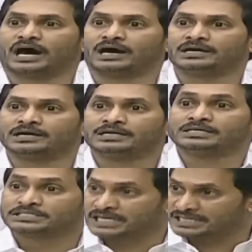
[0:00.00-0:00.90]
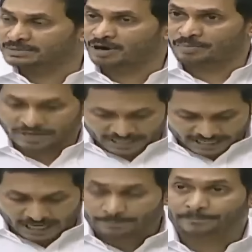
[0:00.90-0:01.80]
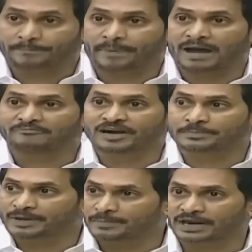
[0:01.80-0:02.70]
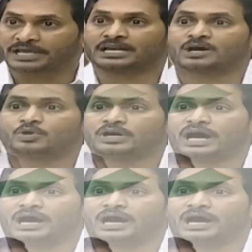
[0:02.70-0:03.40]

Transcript: ముందు పెట్టడం జరిగింది అమరావతి పేరు చూపుతూ